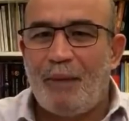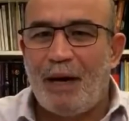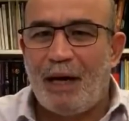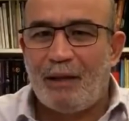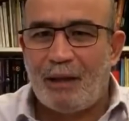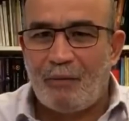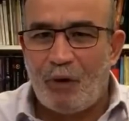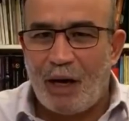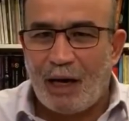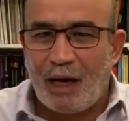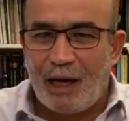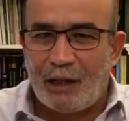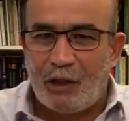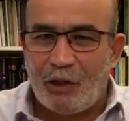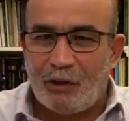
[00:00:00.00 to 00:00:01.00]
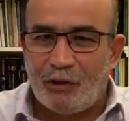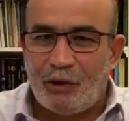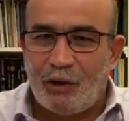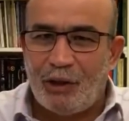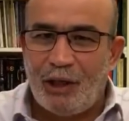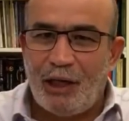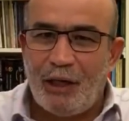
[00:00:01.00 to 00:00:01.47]
بعد واقعة
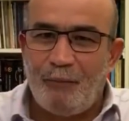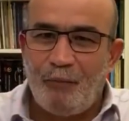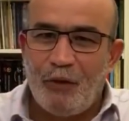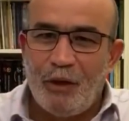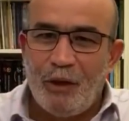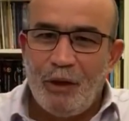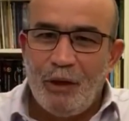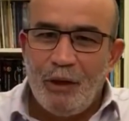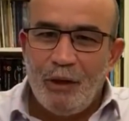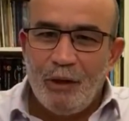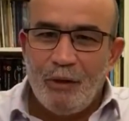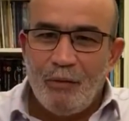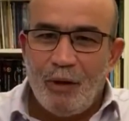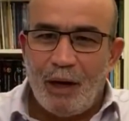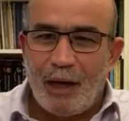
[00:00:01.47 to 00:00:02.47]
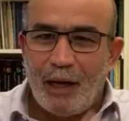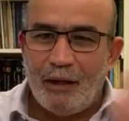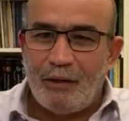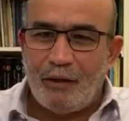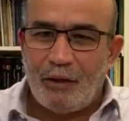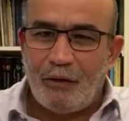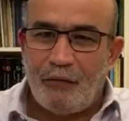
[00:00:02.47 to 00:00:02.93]
تيغونتورين
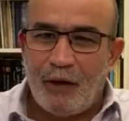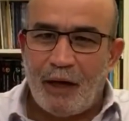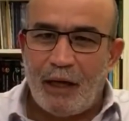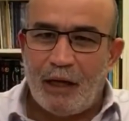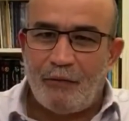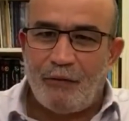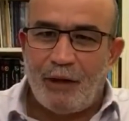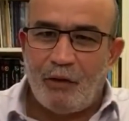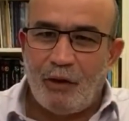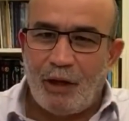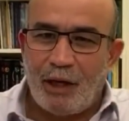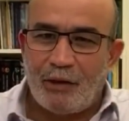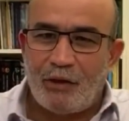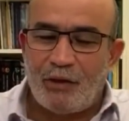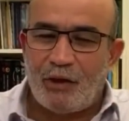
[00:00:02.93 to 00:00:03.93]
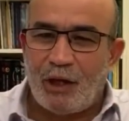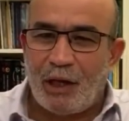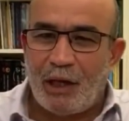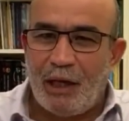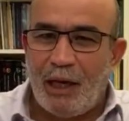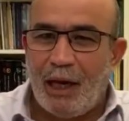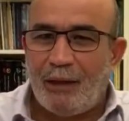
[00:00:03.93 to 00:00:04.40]
وكانت اتفاقية فالدوغراس
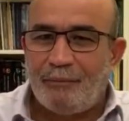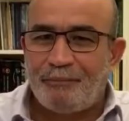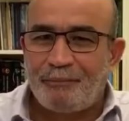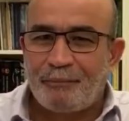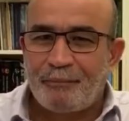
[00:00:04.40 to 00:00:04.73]
السرية